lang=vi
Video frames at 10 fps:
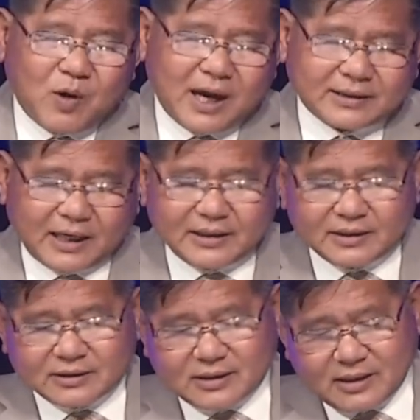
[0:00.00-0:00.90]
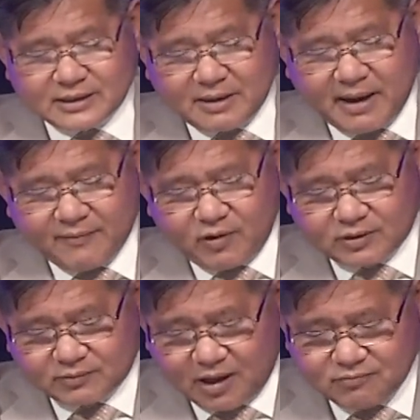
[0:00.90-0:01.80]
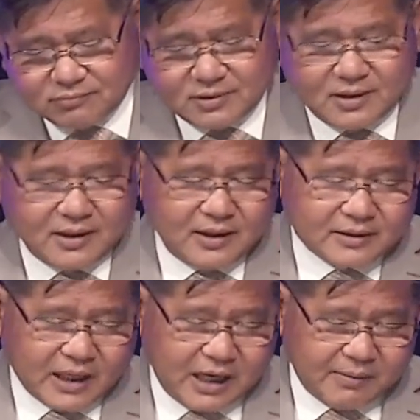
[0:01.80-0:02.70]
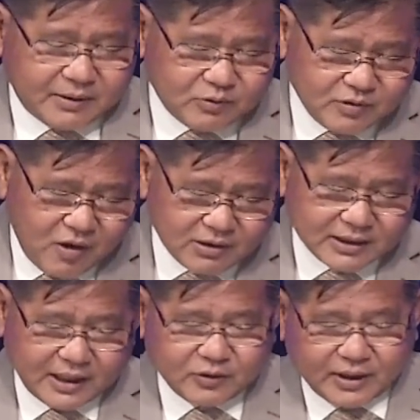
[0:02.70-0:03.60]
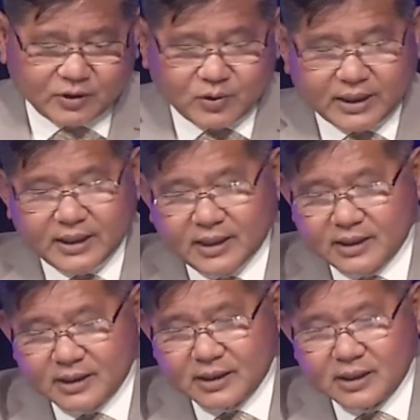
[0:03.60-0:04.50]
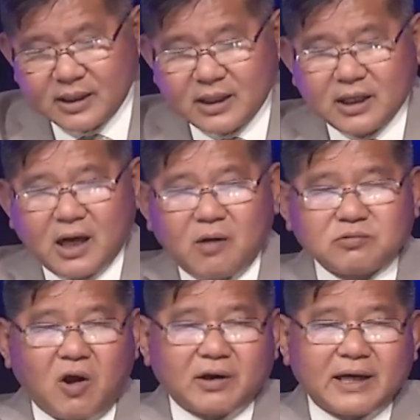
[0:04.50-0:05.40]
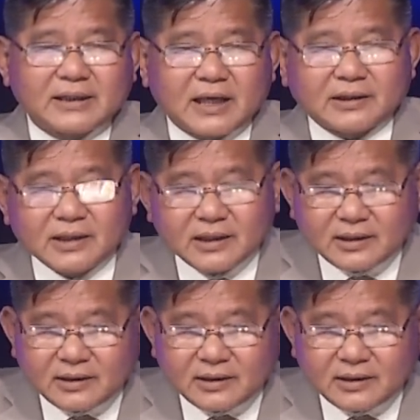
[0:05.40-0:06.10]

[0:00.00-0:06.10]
qua thầy trước cửa nhà bà phó tổng thống thầy bên New York thầy chỗ này chỗ kia ông Ron DeSantis